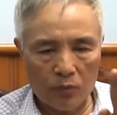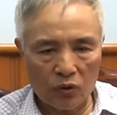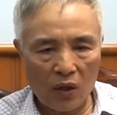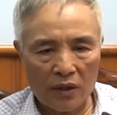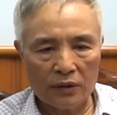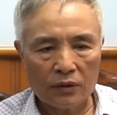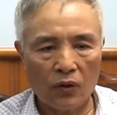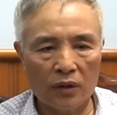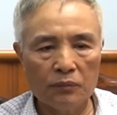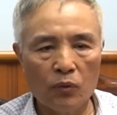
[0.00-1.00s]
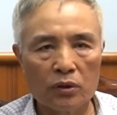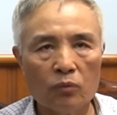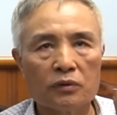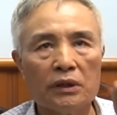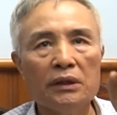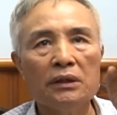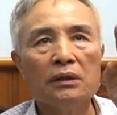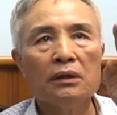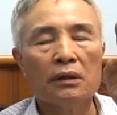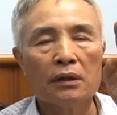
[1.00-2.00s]
đó, còn một đồng chí
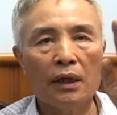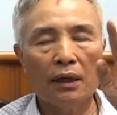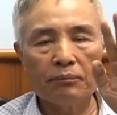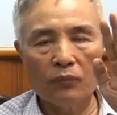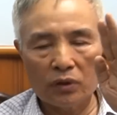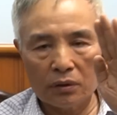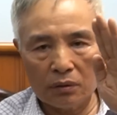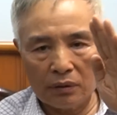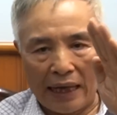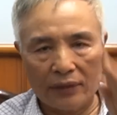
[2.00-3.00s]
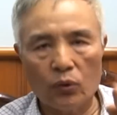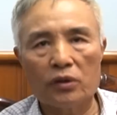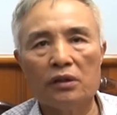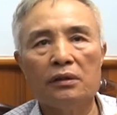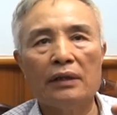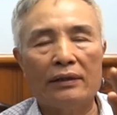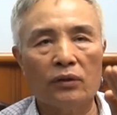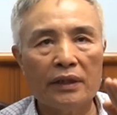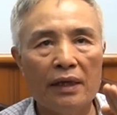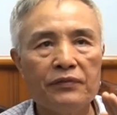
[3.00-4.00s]
à, một đại đội thì lại
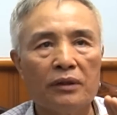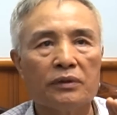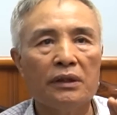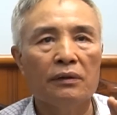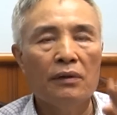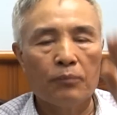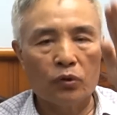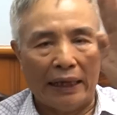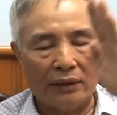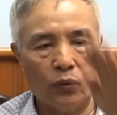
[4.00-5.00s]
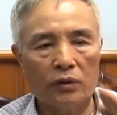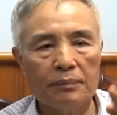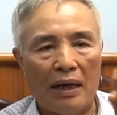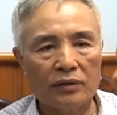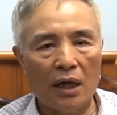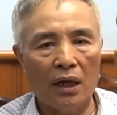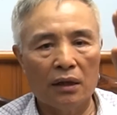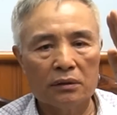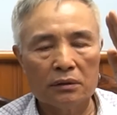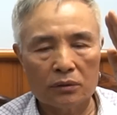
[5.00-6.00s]
nói thêm với đồng chí một đại đội thì bao
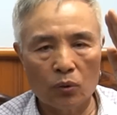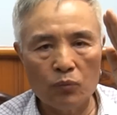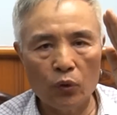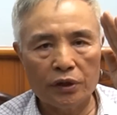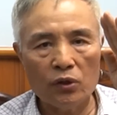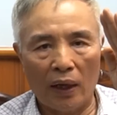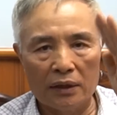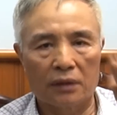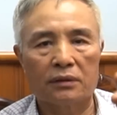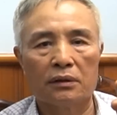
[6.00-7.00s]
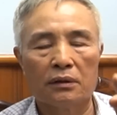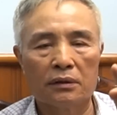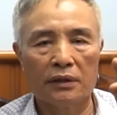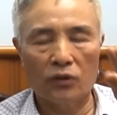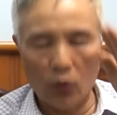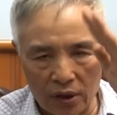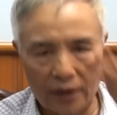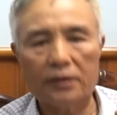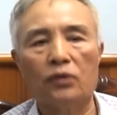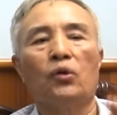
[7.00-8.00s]
giờ cũng bố trí hỏa lực, thì tôi ở
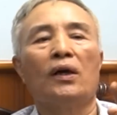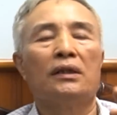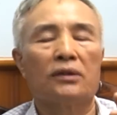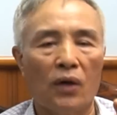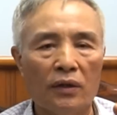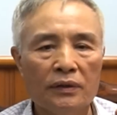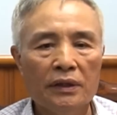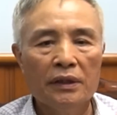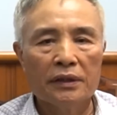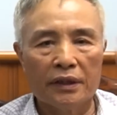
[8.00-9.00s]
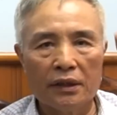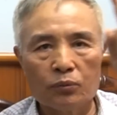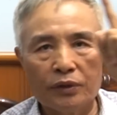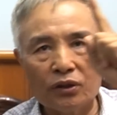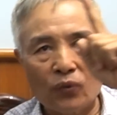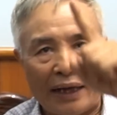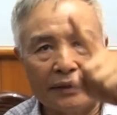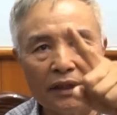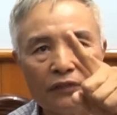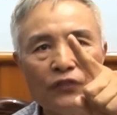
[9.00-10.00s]
cái tiểu đội hỏa lực đó thì đồng chí
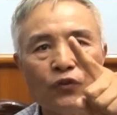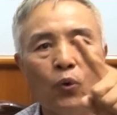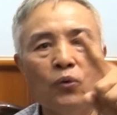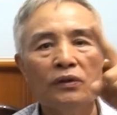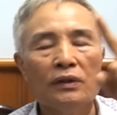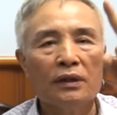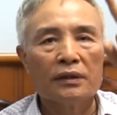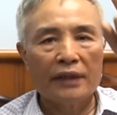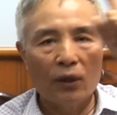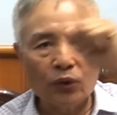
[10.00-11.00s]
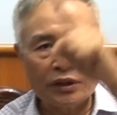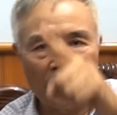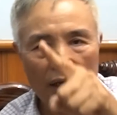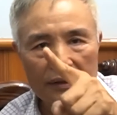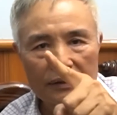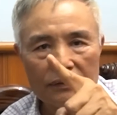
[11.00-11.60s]
Toản người Vĩnh Phú, tiểu đội trưởng